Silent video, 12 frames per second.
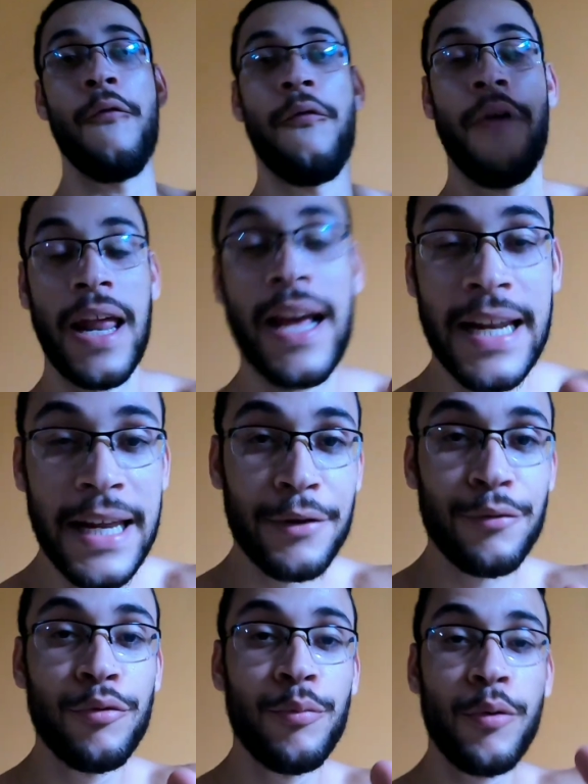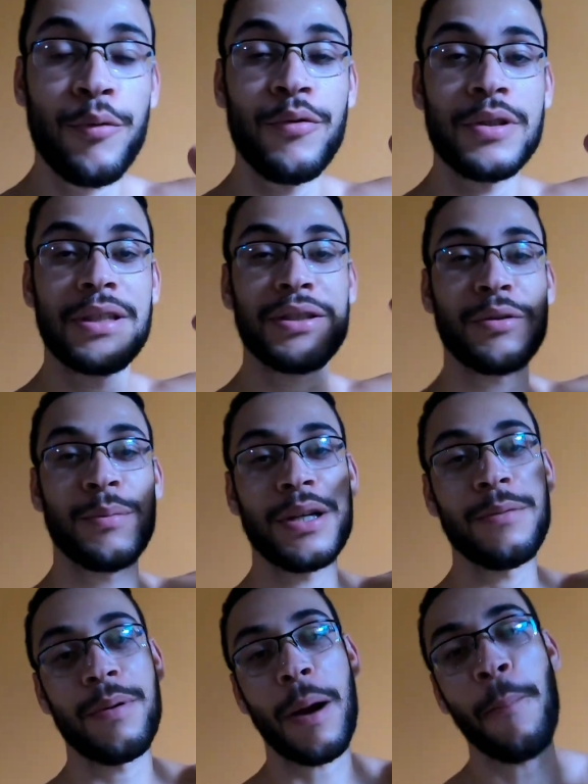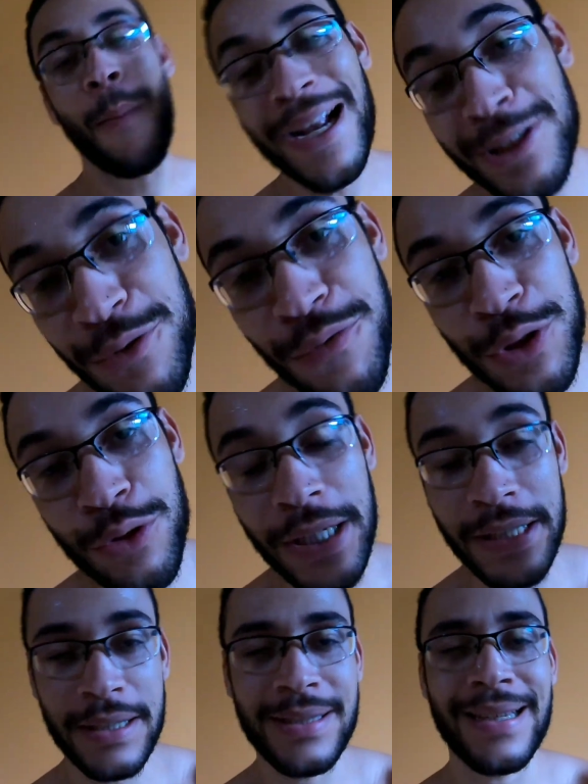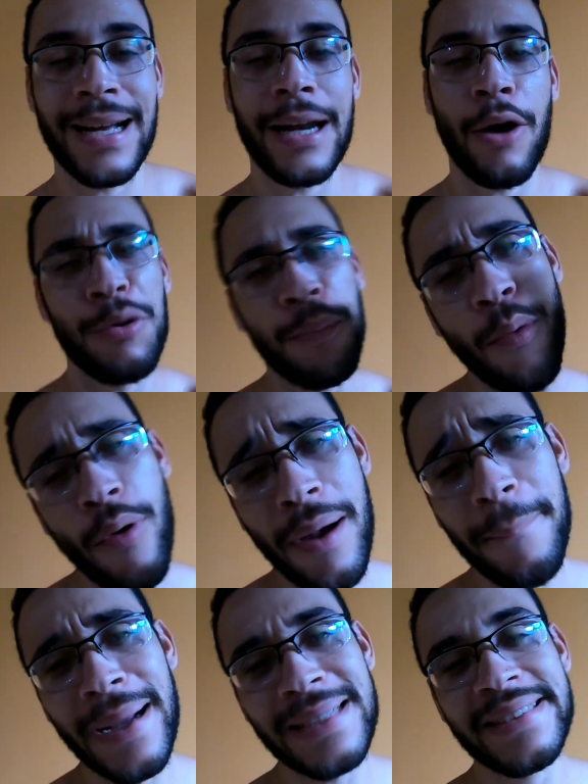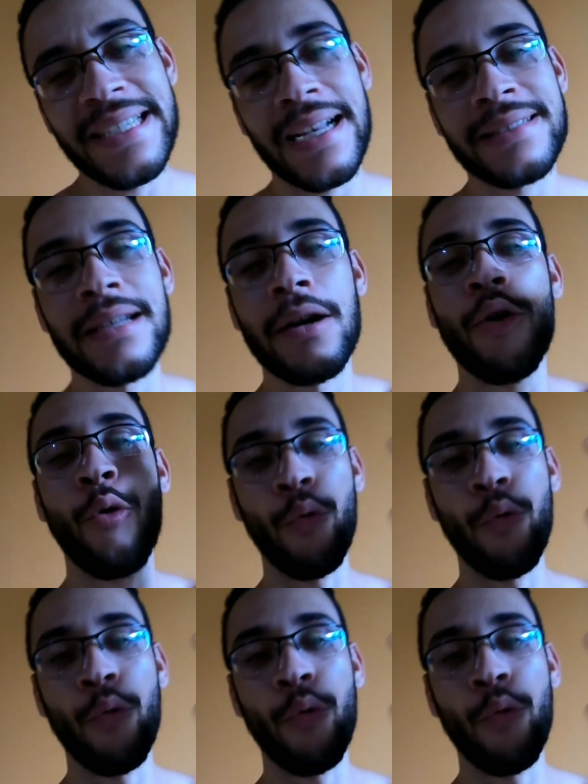Fala galera, tudo bom com vocês? Estamos aqui para mais um vídeo aqui nesse canal E bom rapaziada,